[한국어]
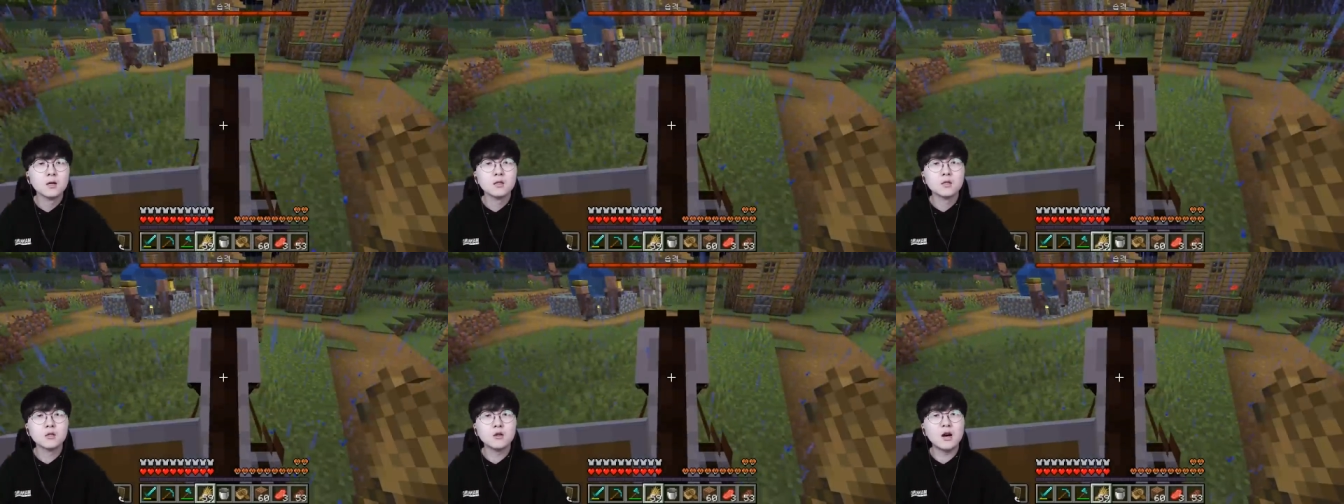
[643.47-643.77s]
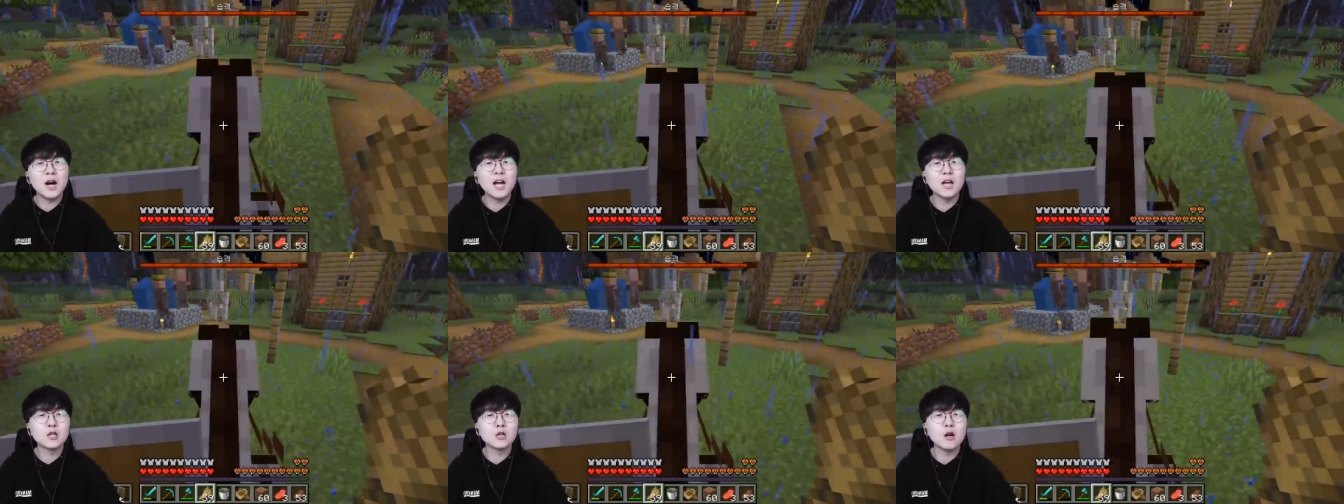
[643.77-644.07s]

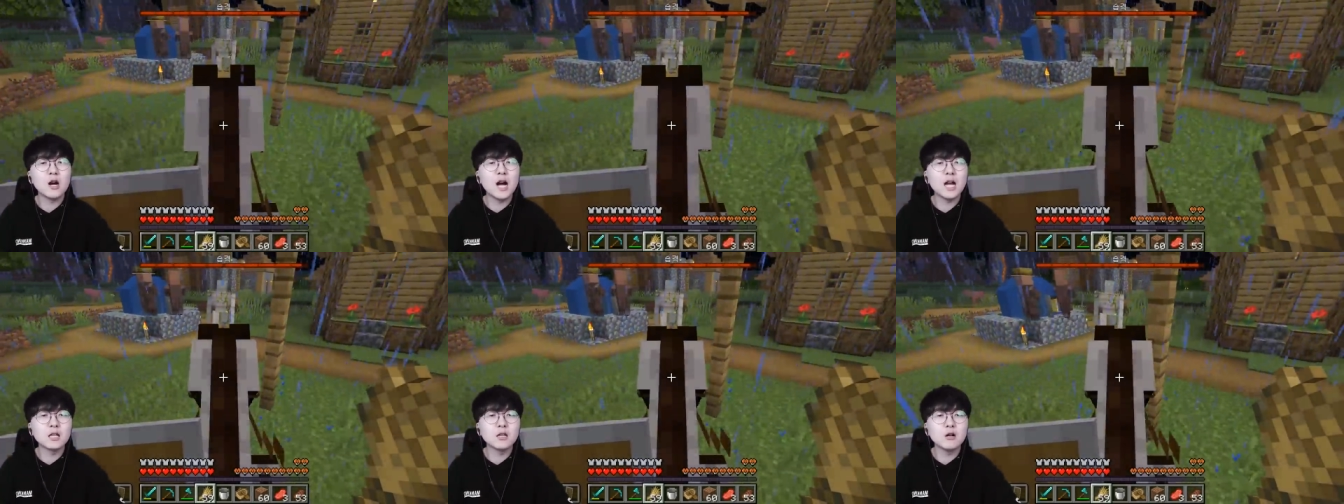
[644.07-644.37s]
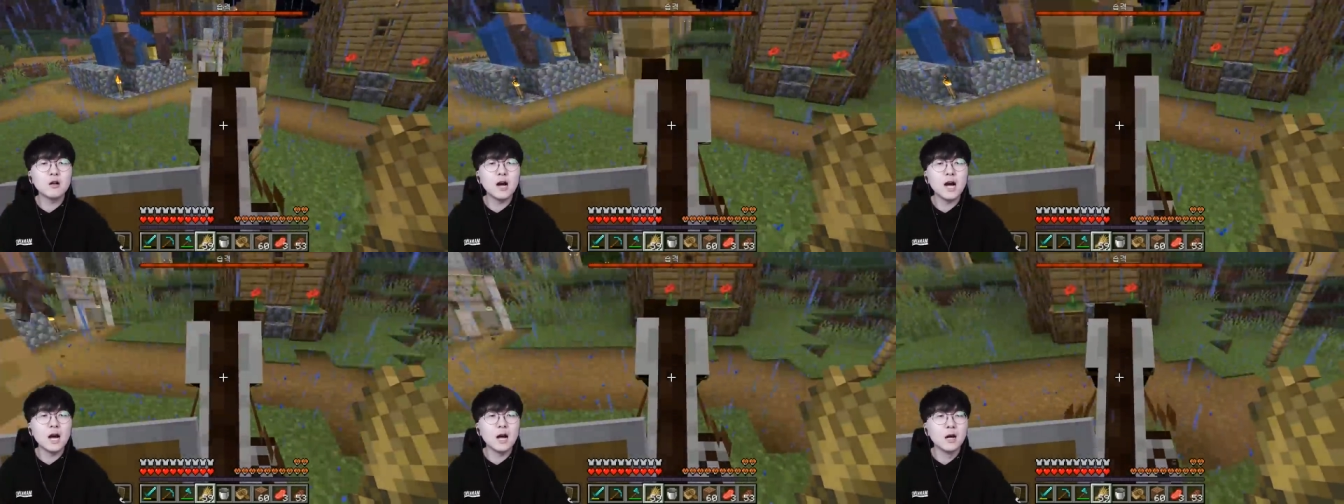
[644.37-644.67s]
들어가요 들어가
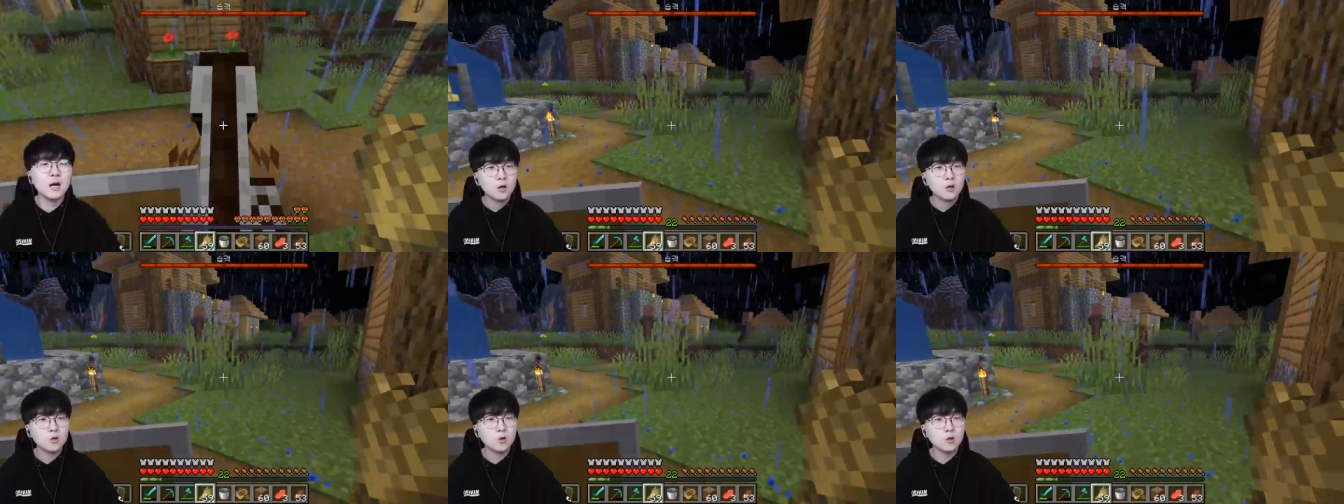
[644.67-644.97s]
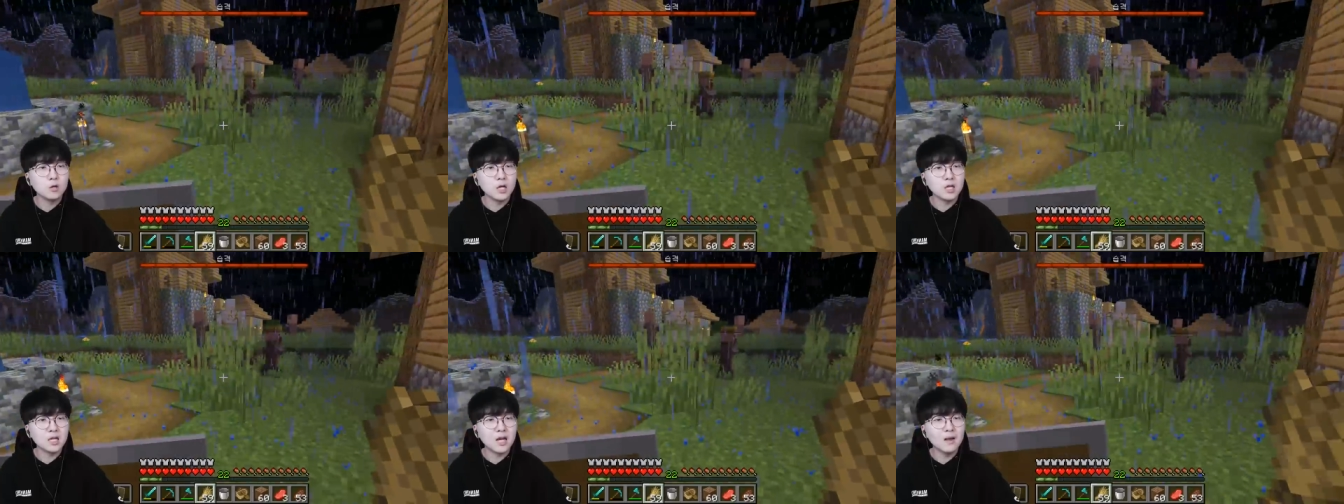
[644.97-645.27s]
들어가
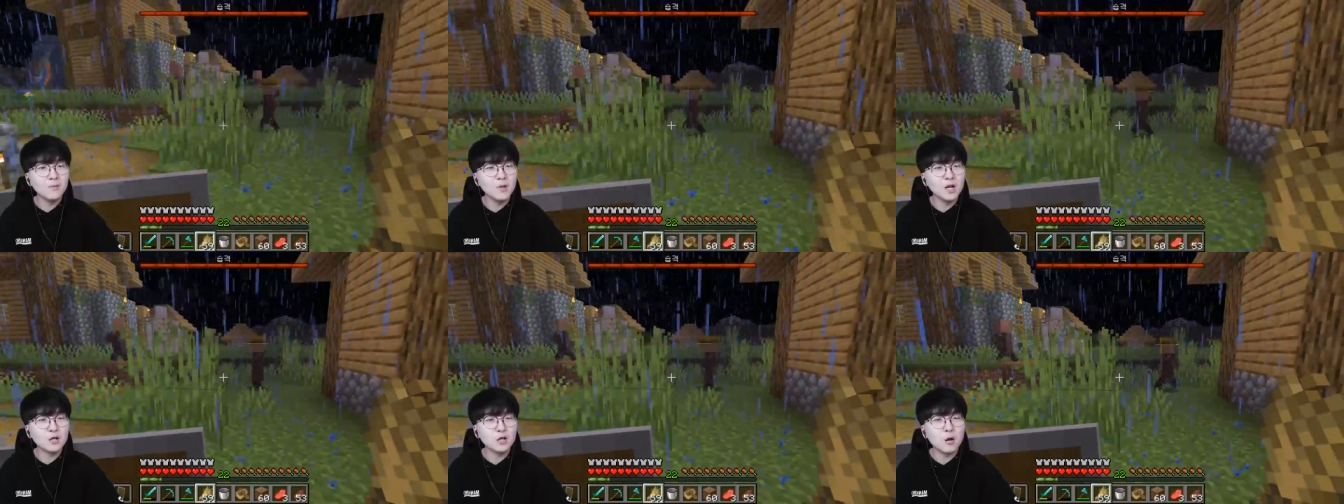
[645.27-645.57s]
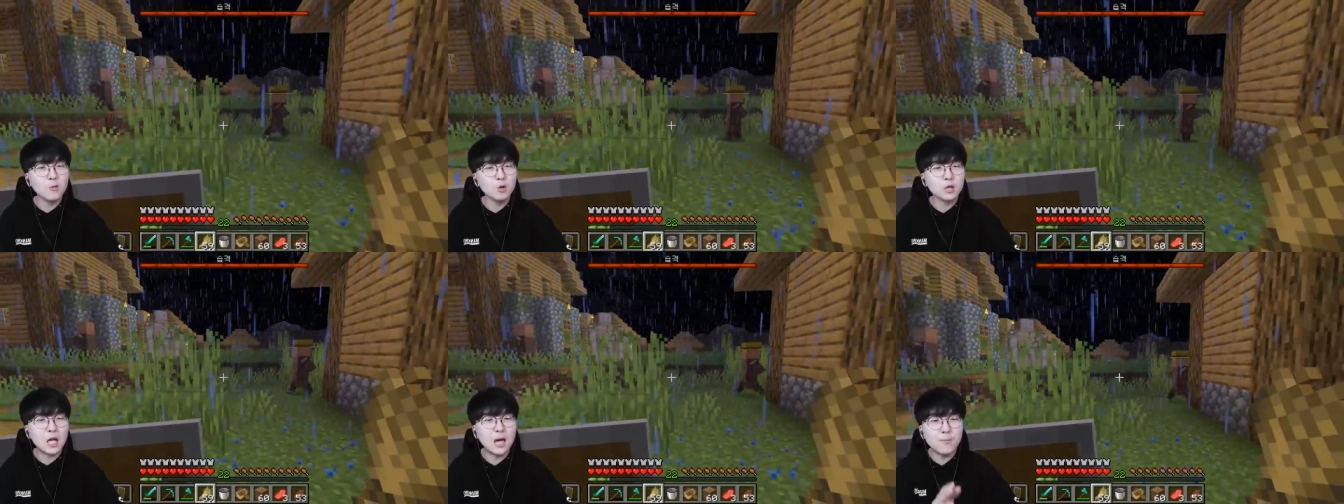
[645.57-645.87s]
동네 사람들
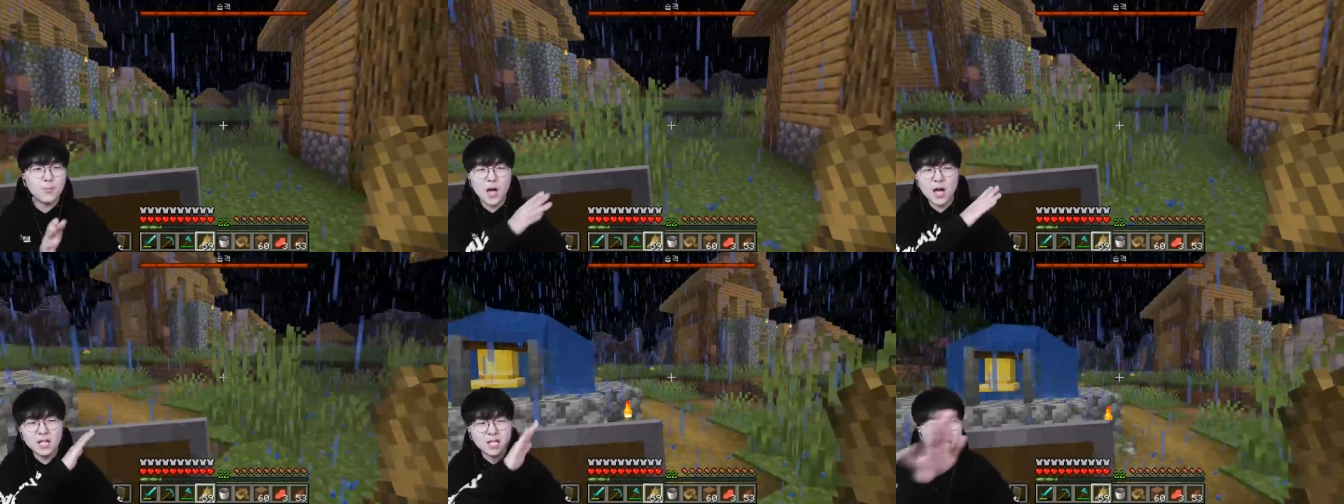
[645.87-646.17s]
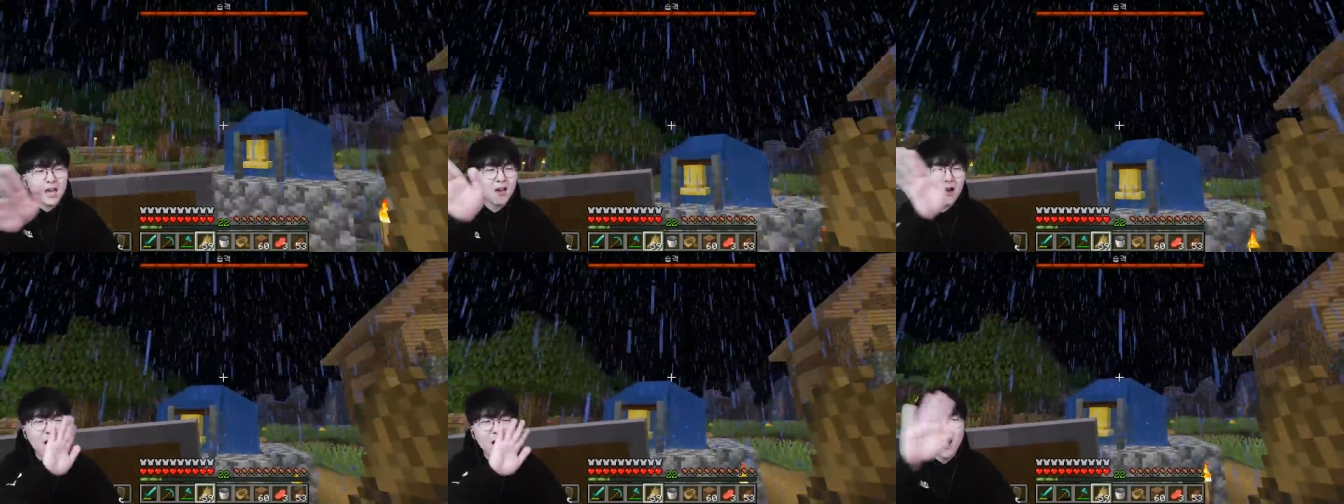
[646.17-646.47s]
전부
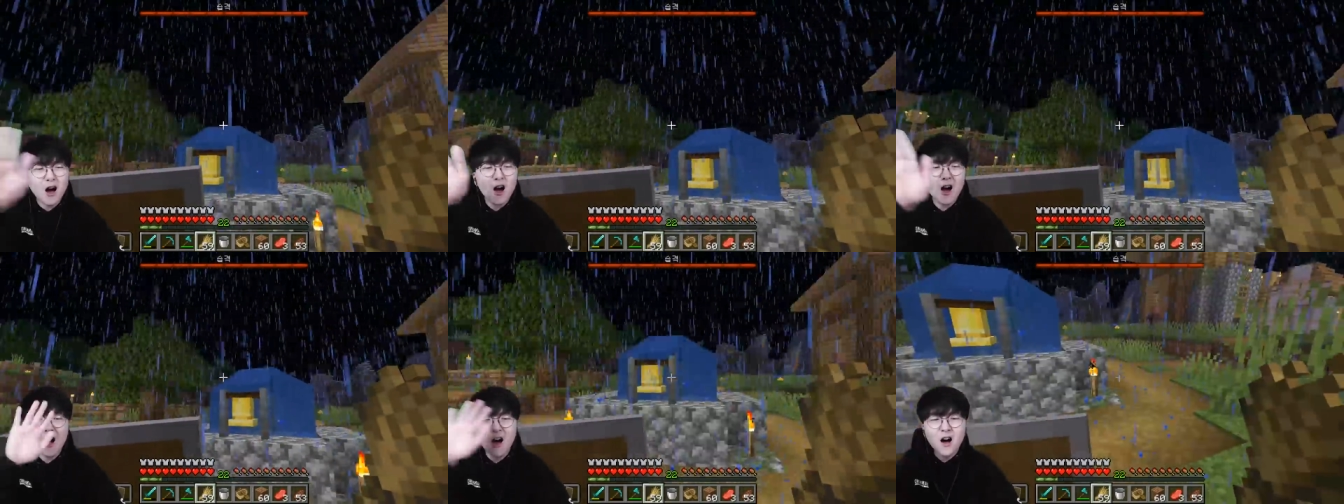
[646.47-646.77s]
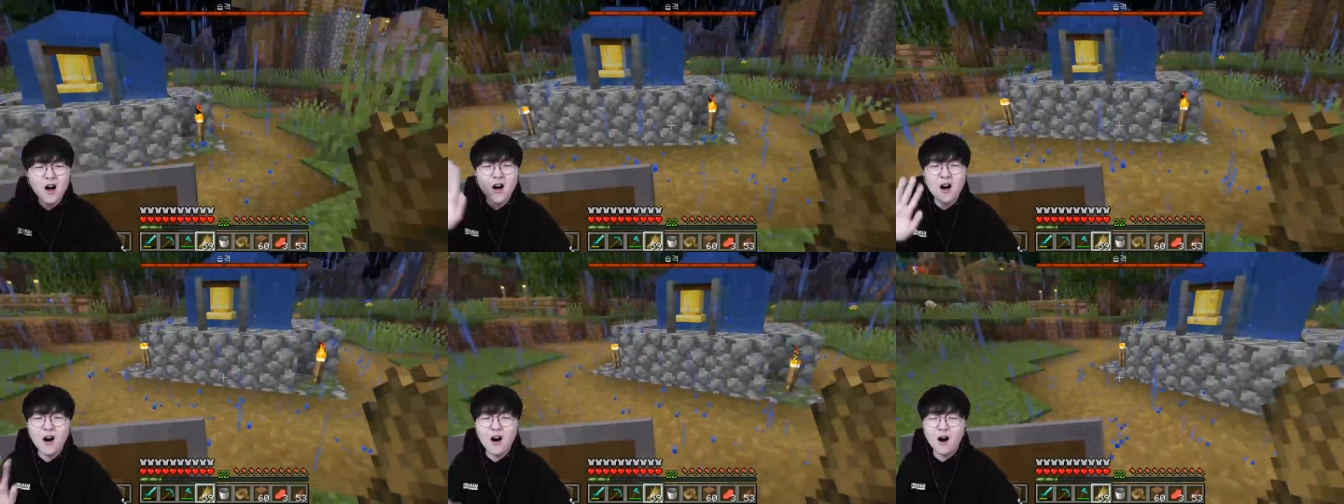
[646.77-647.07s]

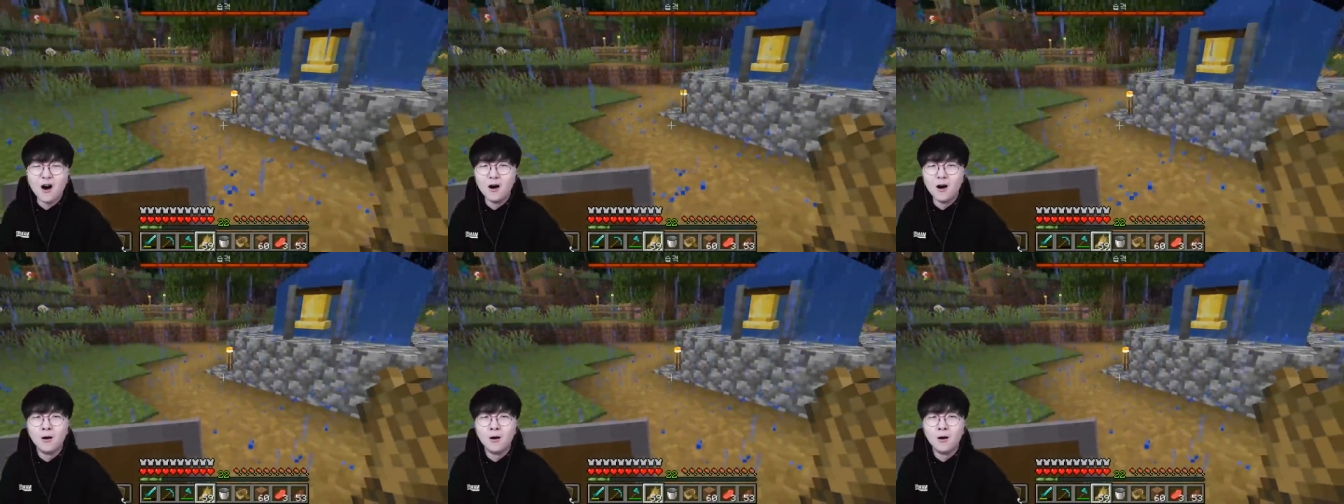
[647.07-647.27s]
대피하세요